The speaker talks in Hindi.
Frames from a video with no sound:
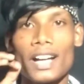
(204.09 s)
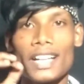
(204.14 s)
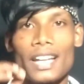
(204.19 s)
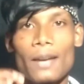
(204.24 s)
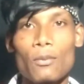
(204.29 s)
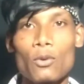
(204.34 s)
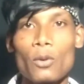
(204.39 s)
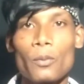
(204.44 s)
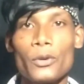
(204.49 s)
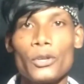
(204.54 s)
अगर
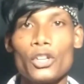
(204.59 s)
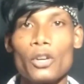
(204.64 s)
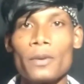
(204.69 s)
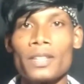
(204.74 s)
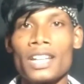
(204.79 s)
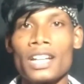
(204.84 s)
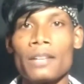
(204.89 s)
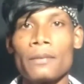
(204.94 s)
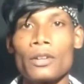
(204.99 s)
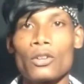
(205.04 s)
आपको वीडियो
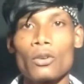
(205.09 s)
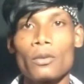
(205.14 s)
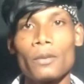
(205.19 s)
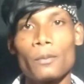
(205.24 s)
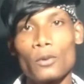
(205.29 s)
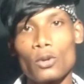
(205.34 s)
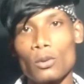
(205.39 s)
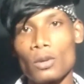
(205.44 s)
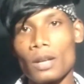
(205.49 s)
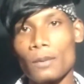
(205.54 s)
बनाने में कोई
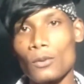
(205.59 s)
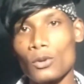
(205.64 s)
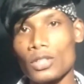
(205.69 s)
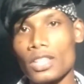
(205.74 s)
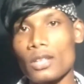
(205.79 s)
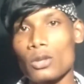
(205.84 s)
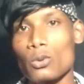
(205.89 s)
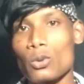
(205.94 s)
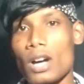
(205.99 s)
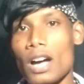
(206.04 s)
प्रॉब्लम
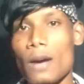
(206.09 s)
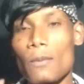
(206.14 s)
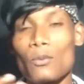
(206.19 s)
होता है तो